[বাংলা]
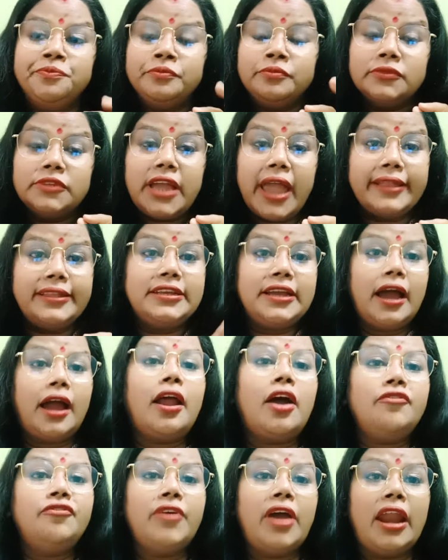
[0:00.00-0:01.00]
যে যারা
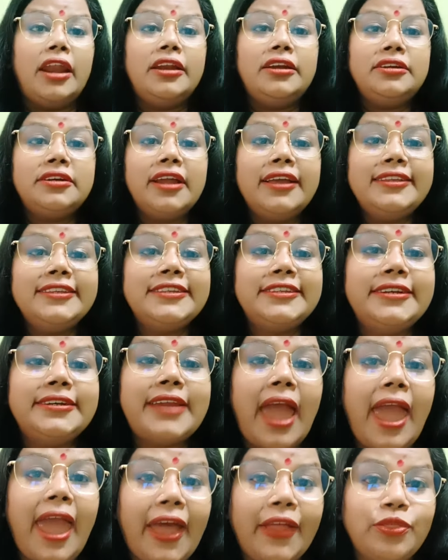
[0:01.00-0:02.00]
ভ্যালেন্টাইন্স ডেটা
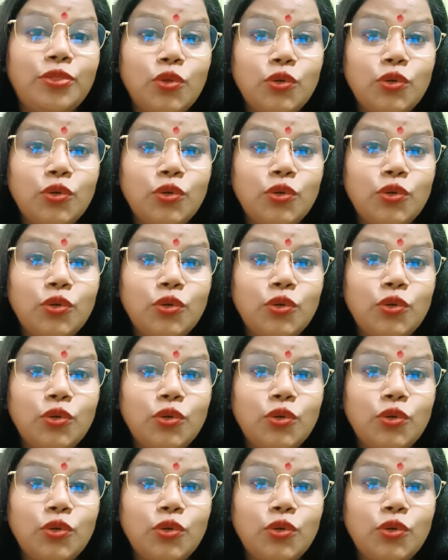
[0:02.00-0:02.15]
এত